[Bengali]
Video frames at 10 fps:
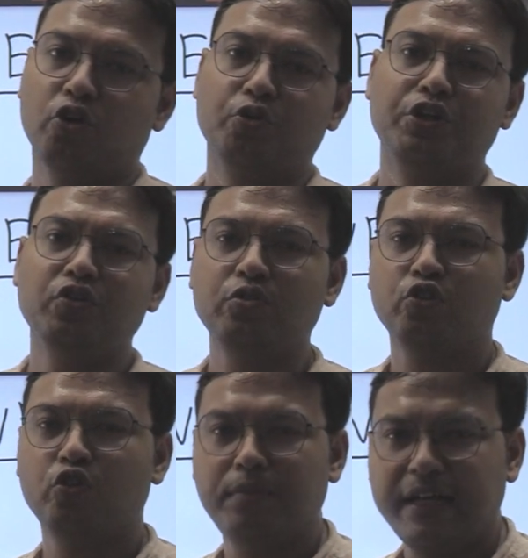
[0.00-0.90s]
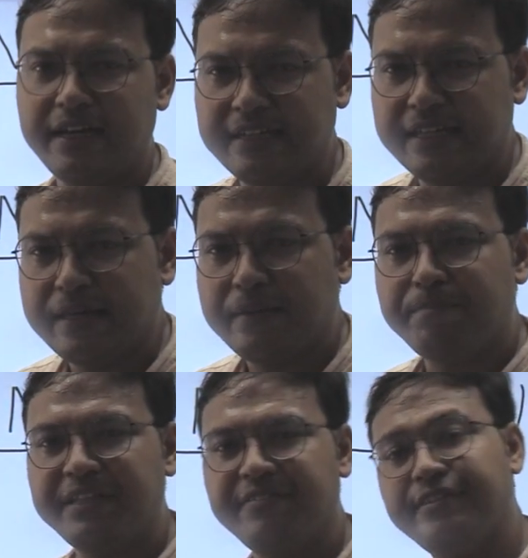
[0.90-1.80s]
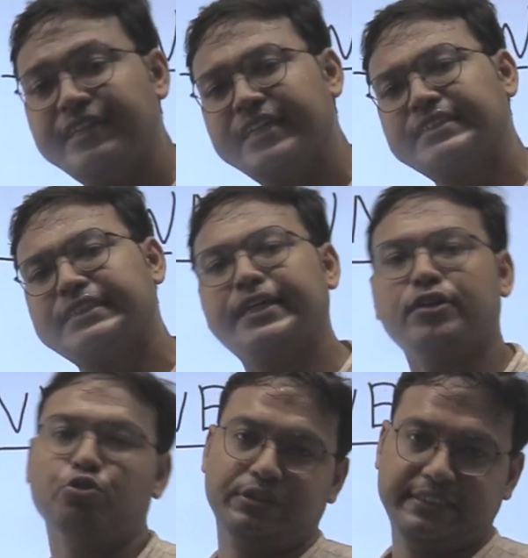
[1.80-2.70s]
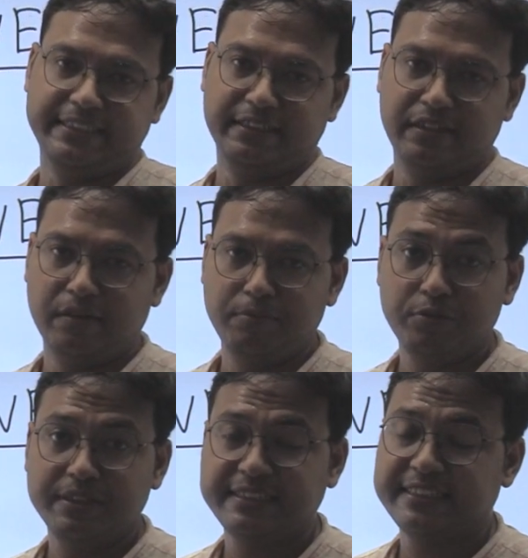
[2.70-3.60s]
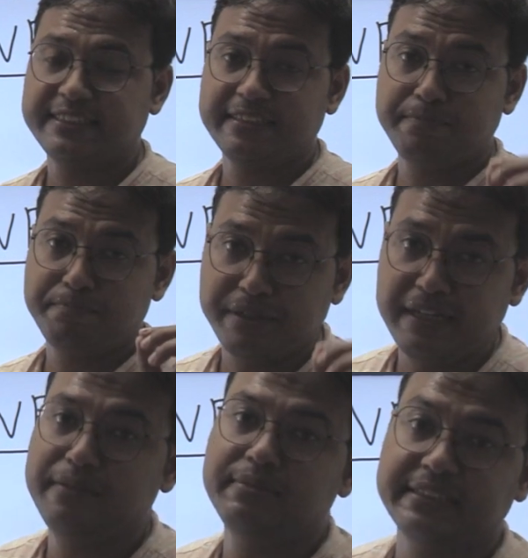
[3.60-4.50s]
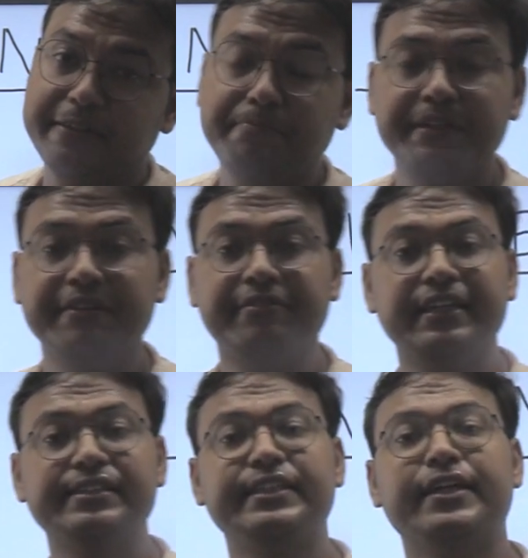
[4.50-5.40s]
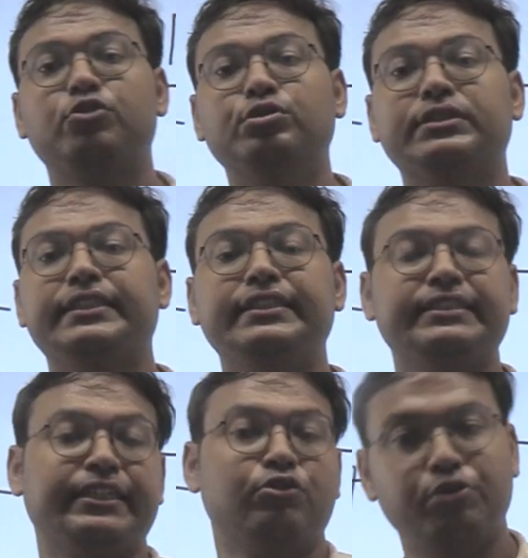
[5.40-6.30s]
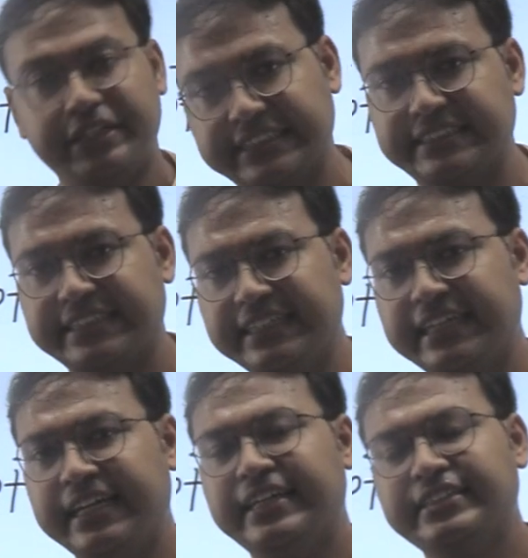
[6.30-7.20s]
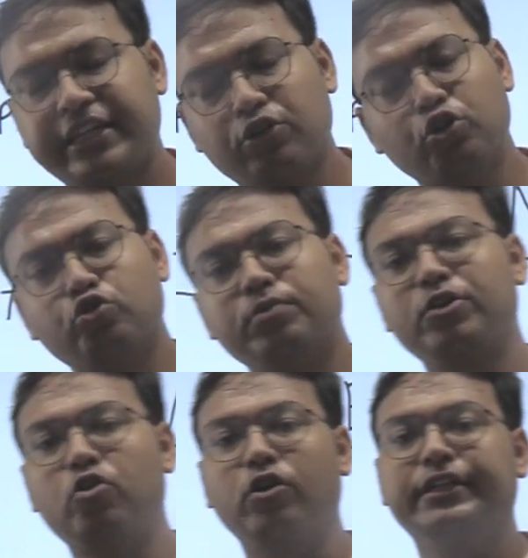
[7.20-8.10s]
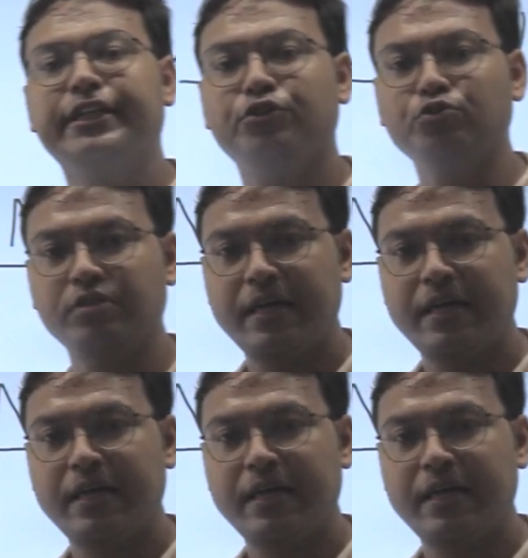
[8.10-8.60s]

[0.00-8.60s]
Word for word: করণীয় তোমরা প্রিভিয়াস ইয়ার কোশ্চেন ডব্লিউবিসিএসের প্রিলিমসে প্রিভিয়াস ইয়ার কোশ্চেন যেগুলো এসেছে সেইগুলো তোমরা কন্টিনিউ